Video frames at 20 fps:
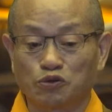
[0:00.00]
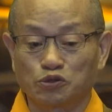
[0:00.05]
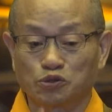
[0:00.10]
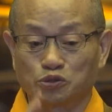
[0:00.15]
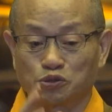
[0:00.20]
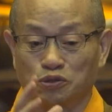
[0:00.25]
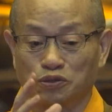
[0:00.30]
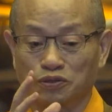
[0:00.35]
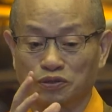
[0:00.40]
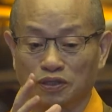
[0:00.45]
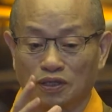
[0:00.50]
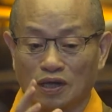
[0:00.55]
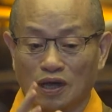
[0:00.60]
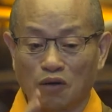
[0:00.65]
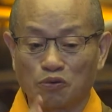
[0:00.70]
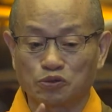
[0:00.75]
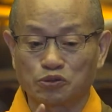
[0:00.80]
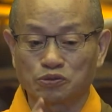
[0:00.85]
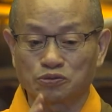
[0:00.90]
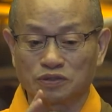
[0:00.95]
所
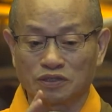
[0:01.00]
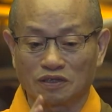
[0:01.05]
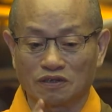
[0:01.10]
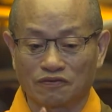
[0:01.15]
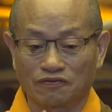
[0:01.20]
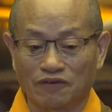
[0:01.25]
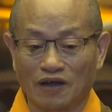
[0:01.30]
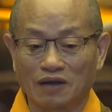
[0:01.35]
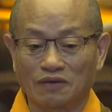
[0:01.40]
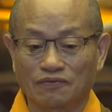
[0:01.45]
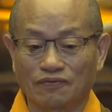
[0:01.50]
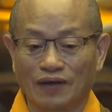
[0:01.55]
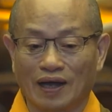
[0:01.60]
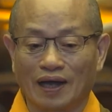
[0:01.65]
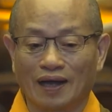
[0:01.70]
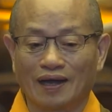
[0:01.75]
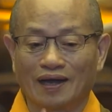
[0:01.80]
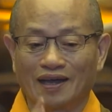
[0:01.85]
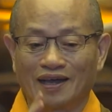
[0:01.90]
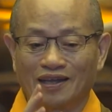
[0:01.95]
告诉你的方
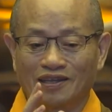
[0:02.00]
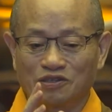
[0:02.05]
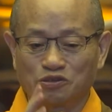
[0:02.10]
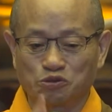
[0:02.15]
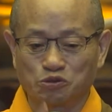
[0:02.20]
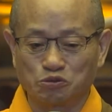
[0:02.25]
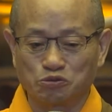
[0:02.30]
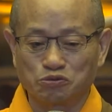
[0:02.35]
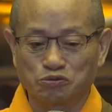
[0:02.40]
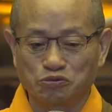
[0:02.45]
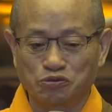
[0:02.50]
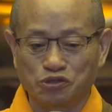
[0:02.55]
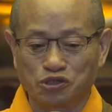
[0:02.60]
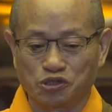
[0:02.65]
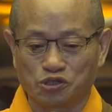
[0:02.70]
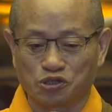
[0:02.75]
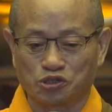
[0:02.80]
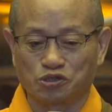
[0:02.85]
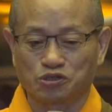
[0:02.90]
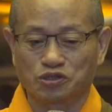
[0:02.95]
法，如
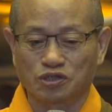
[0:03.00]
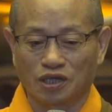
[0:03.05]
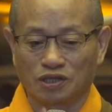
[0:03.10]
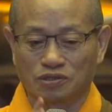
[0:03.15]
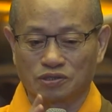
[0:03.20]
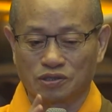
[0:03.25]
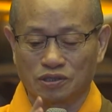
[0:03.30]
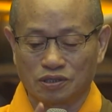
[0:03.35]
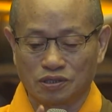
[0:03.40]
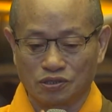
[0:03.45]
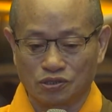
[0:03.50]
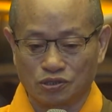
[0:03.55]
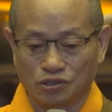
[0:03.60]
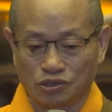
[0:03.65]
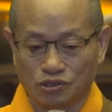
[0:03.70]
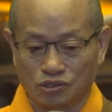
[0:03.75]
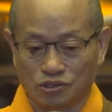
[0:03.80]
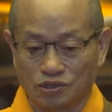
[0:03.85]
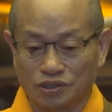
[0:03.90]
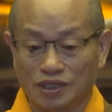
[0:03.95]
实的去
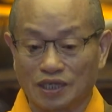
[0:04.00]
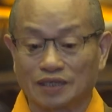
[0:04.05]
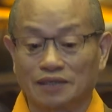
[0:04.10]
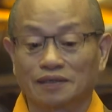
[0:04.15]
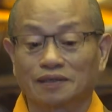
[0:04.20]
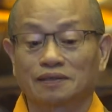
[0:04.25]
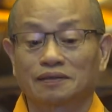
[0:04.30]
实践，